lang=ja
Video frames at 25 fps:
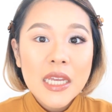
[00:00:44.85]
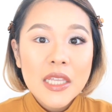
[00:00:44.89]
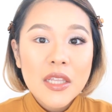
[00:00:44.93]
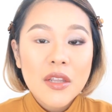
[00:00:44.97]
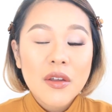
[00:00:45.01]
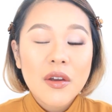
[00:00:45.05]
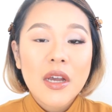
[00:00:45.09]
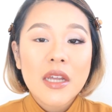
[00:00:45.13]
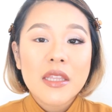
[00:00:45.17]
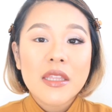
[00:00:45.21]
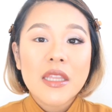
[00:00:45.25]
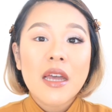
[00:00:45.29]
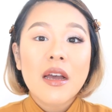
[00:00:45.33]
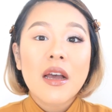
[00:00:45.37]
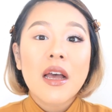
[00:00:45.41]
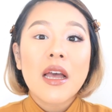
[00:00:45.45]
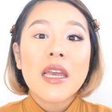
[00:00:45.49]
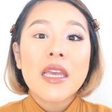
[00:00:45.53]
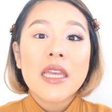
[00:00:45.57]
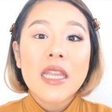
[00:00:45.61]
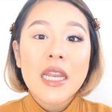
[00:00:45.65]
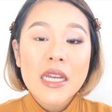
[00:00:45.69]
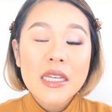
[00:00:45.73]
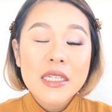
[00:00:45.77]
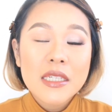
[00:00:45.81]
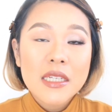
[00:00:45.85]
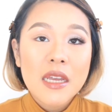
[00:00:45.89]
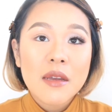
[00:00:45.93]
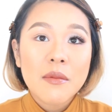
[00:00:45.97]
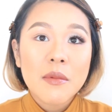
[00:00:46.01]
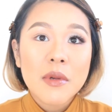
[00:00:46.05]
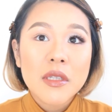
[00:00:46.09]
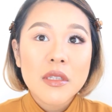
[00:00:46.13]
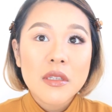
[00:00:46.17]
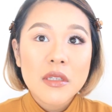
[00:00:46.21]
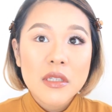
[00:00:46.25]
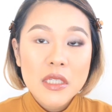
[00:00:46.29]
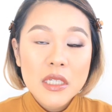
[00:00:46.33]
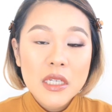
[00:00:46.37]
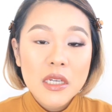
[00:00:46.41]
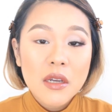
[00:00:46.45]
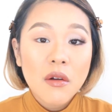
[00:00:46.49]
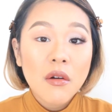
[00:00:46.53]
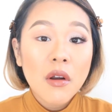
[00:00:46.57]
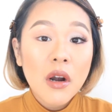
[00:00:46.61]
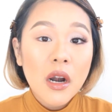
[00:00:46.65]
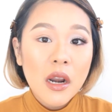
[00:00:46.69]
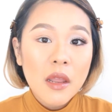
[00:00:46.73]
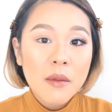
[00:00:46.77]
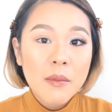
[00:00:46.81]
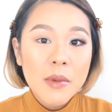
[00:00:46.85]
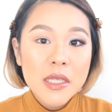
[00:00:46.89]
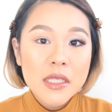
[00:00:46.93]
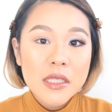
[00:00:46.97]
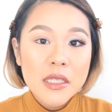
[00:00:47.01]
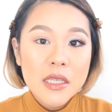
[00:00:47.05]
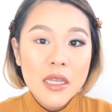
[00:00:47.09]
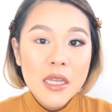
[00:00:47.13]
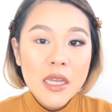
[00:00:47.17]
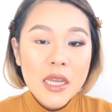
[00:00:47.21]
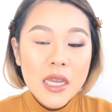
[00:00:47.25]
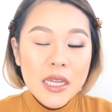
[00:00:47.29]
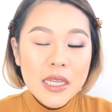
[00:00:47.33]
の方がいらっしゃいますし来られます